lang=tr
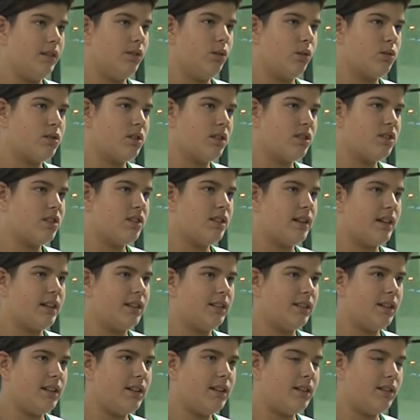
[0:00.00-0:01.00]
90. E,
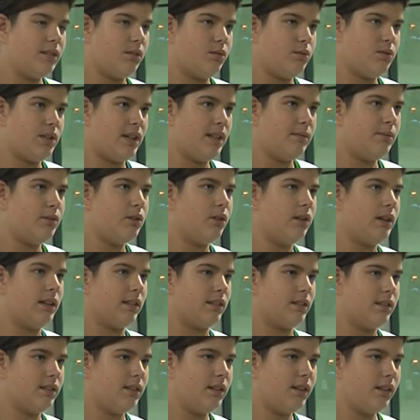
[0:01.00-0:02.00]
dakikada güzel bir gol
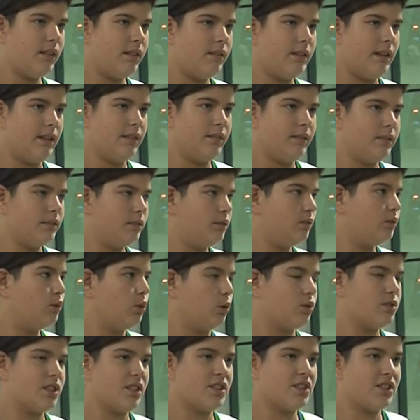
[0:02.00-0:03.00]
attı. Yani
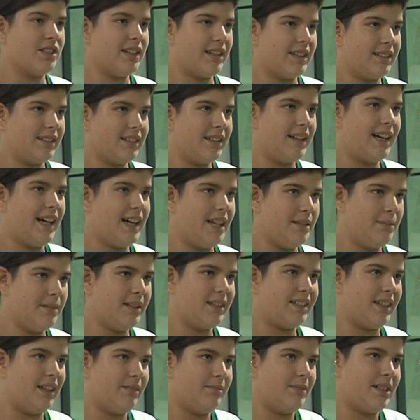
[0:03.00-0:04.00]
90. dakikada
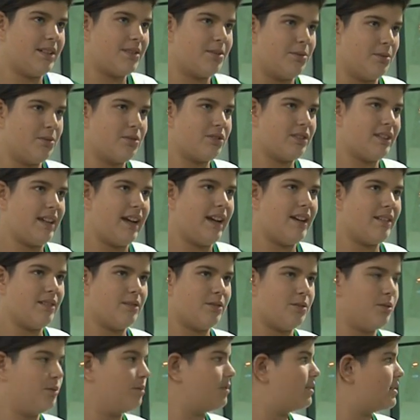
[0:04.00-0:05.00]
galibiyet almak sonuçta
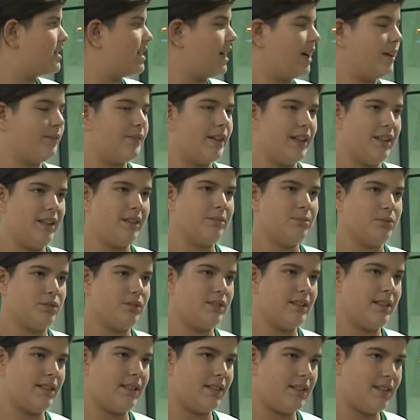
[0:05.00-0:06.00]
tüm taraftarları
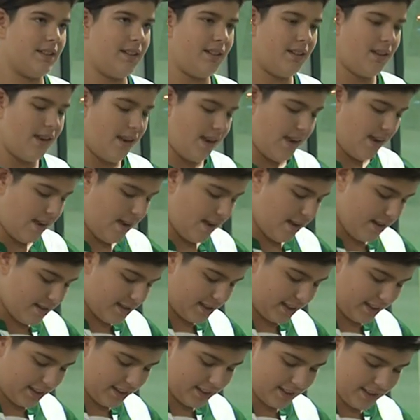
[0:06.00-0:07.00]
mutlu etti.
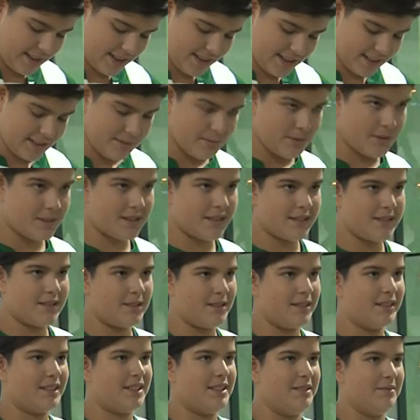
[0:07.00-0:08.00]
Stada da yeni Bursa
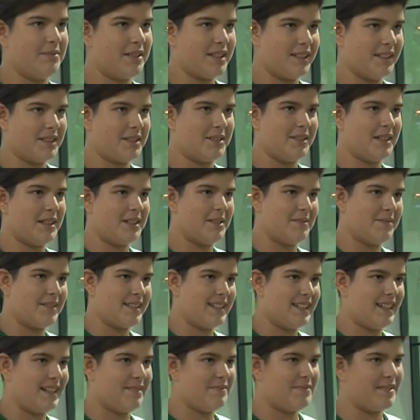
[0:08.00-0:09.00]
Store açılmış.
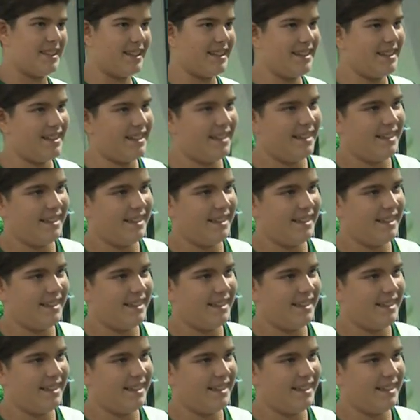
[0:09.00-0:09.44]
Alışverişimizi de yaptık.